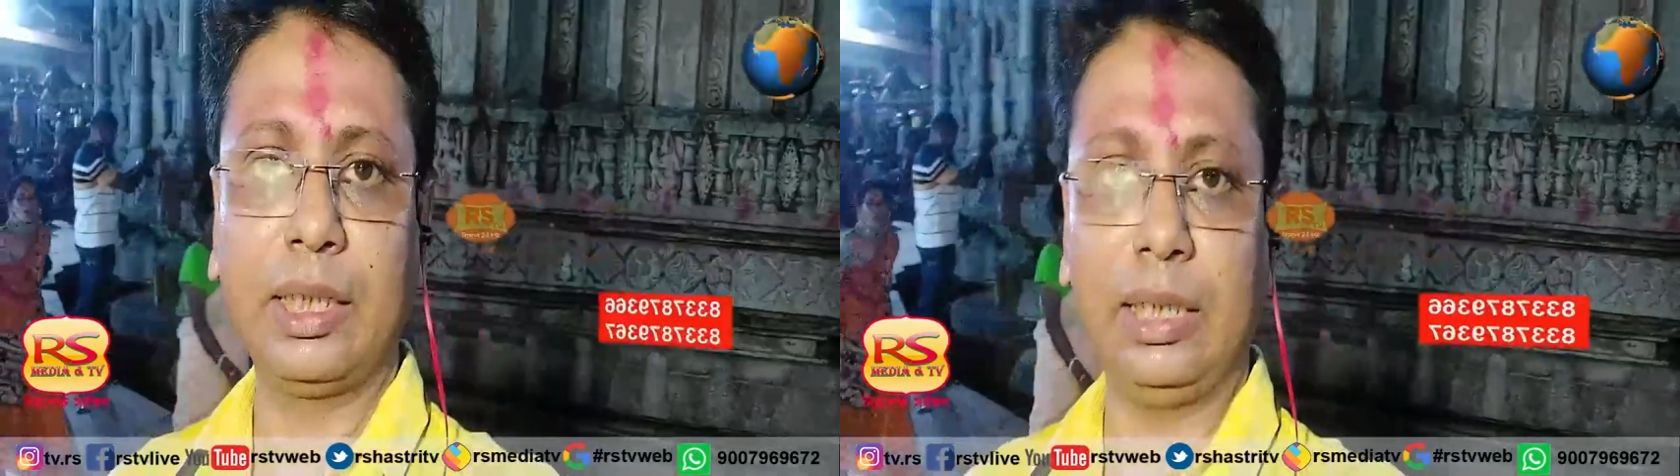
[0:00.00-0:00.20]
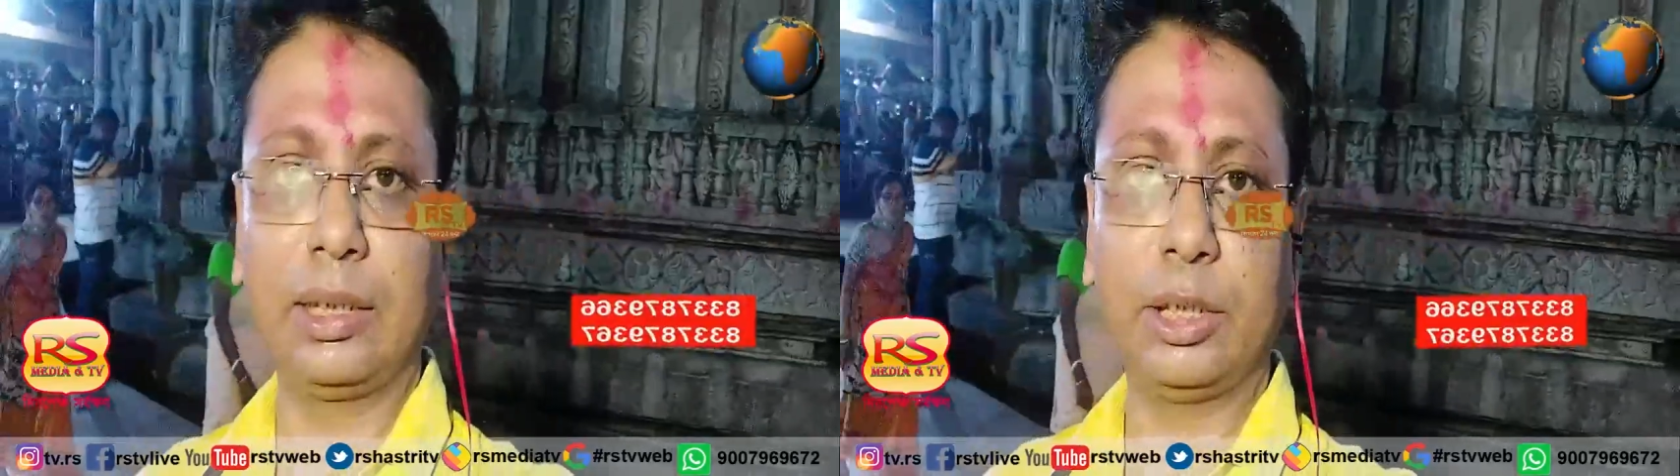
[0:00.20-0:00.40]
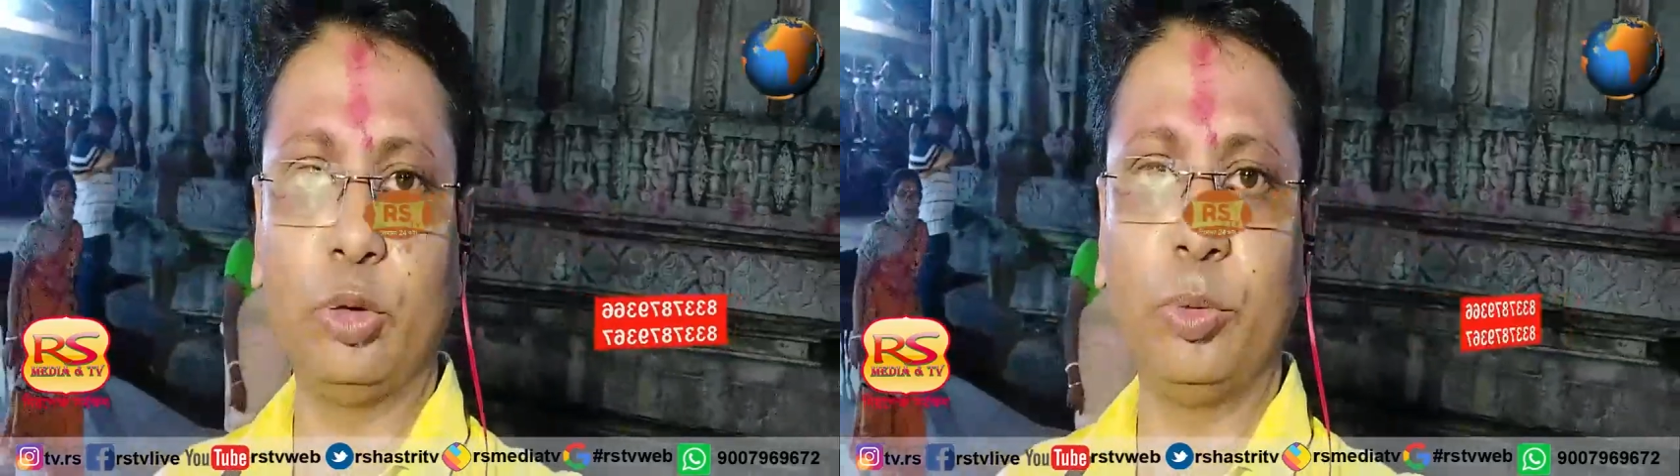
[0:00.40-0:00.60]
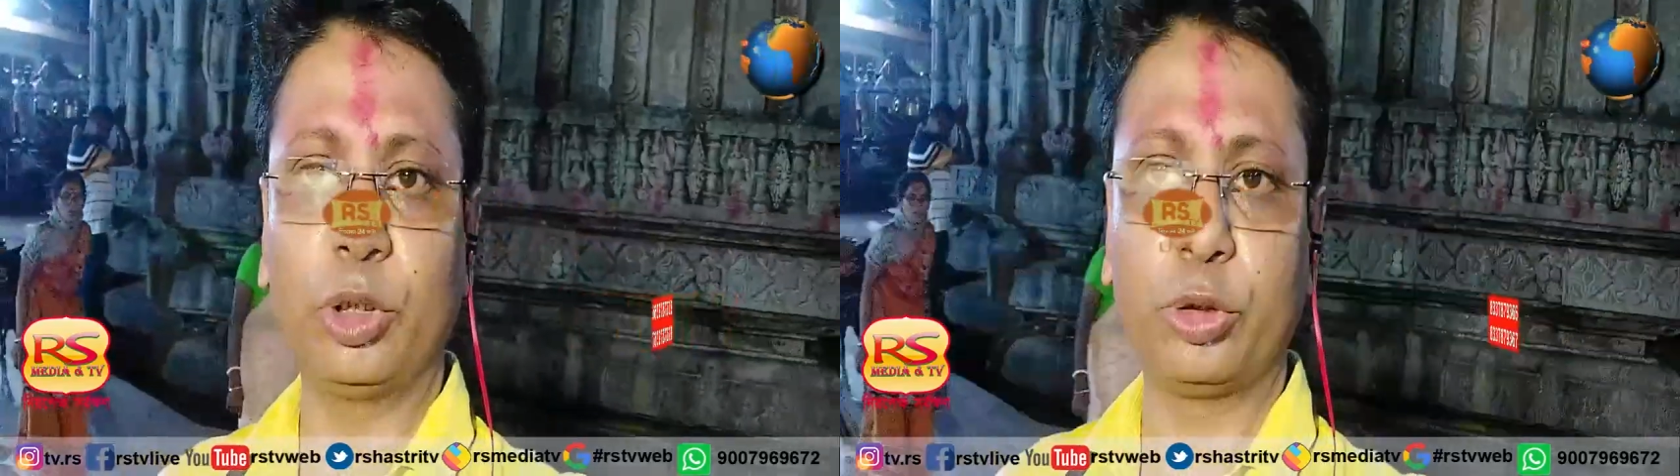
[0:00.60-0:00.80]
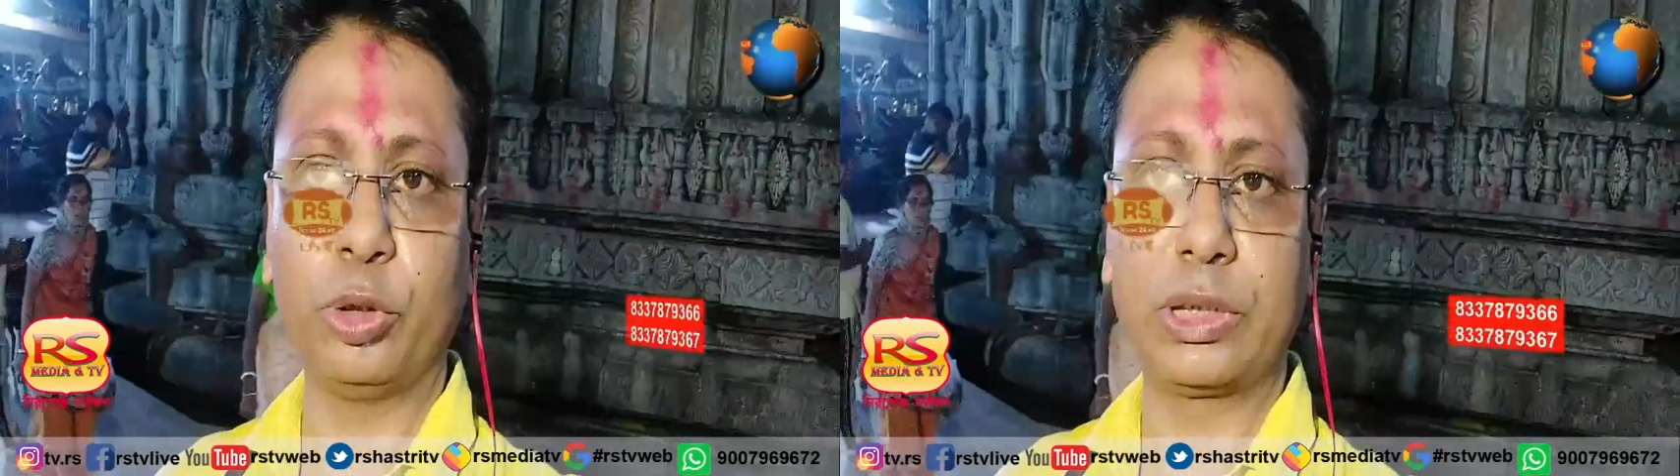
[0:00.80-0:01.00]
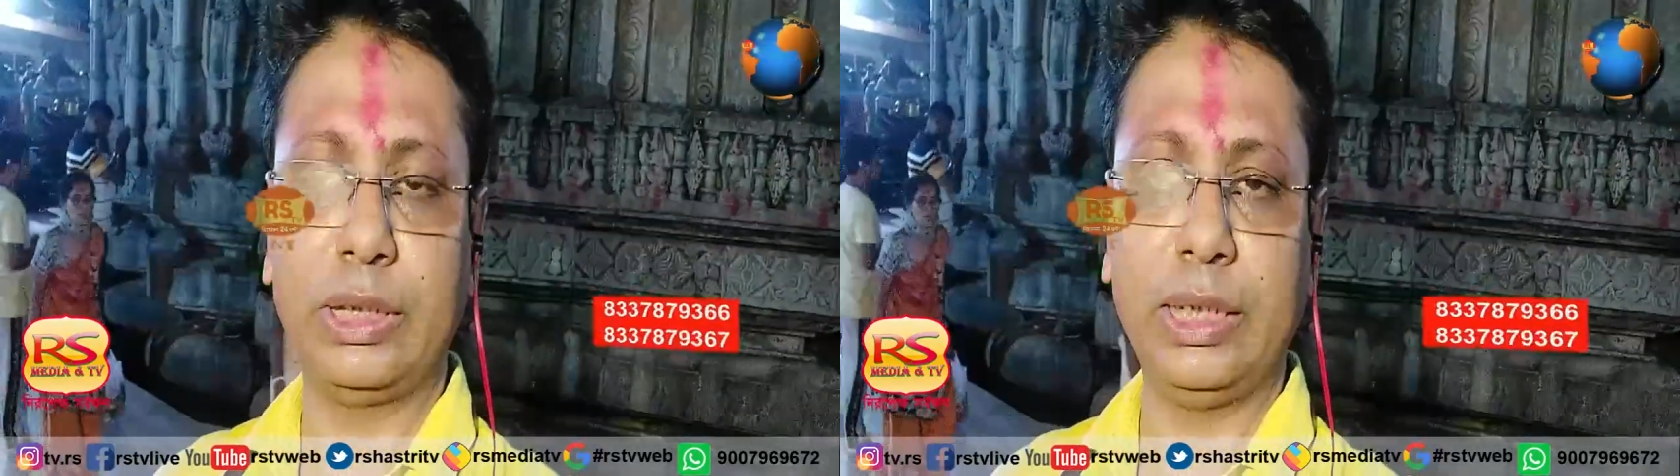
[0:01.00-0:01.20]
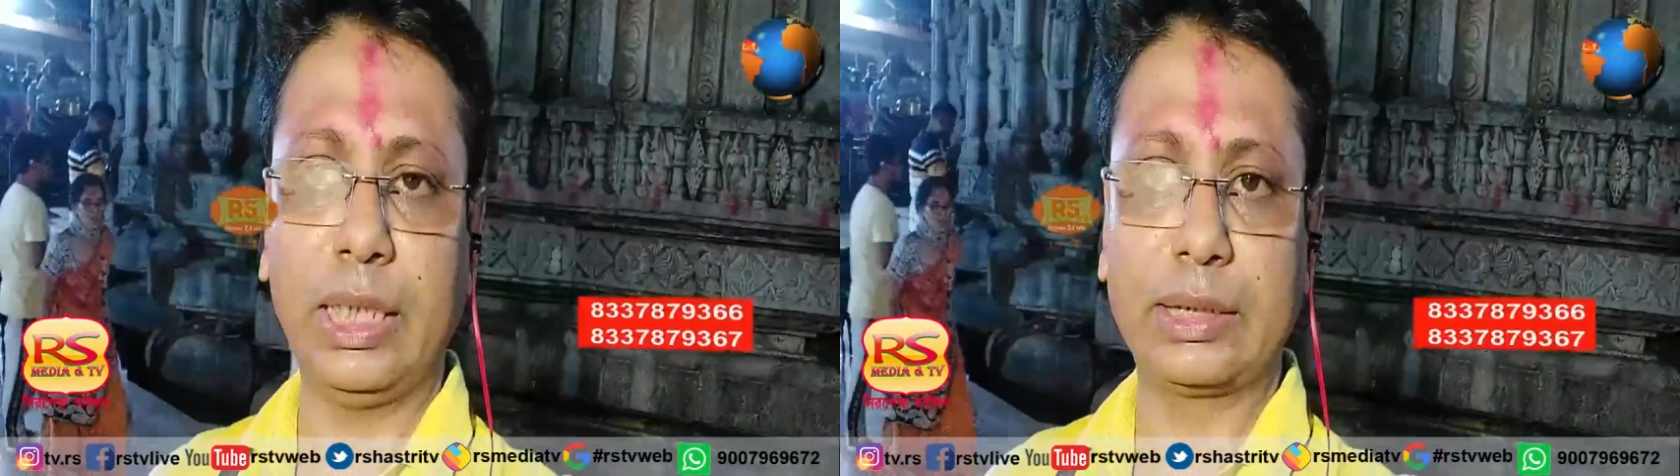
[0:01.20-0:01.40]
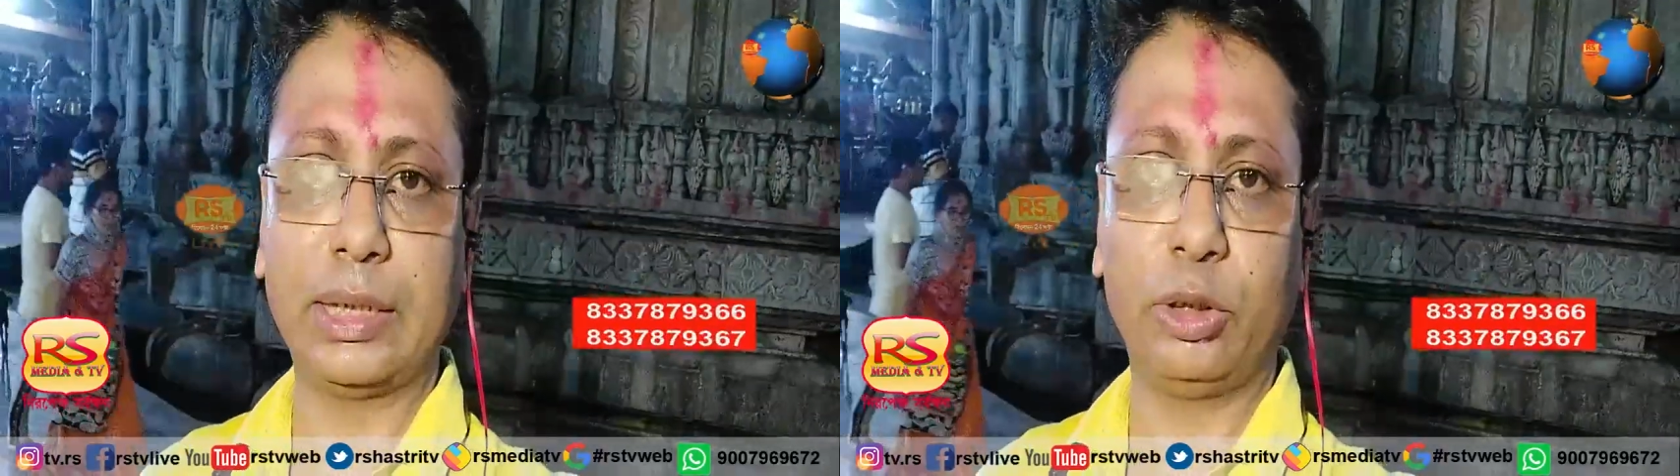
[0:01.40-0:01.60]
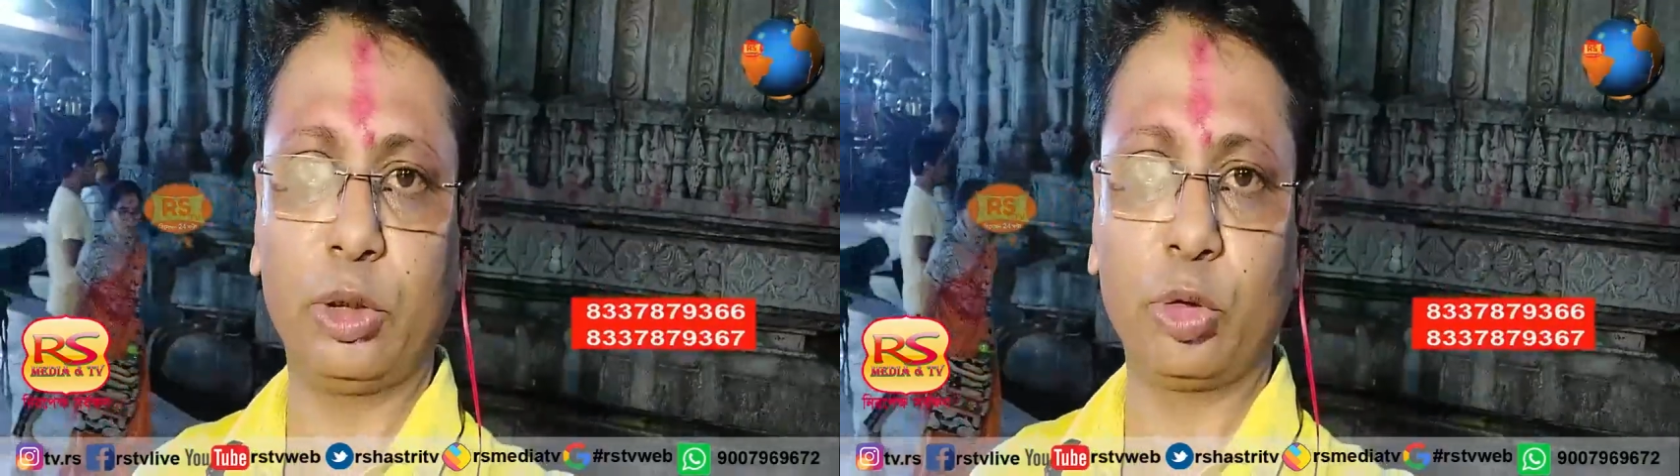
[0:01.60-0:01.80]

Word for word: কালকে শুভ ষষ্ঠী আজকে